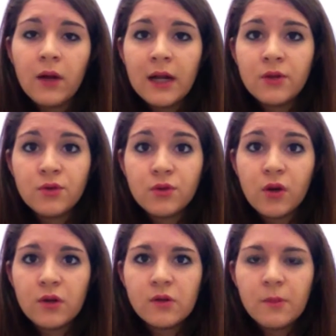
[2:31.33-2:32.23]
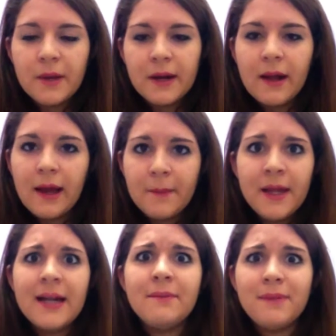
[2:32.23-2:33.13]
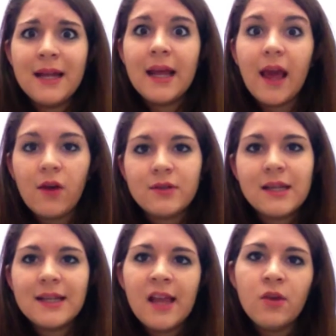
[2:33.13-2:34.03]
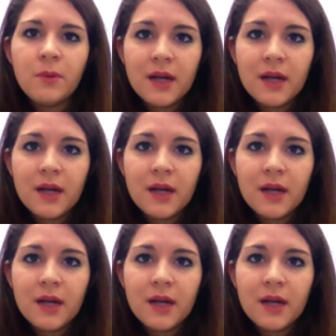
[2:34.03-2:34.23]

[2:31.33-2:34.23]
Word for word: l'anno scorso per capire bene che cosa intendo,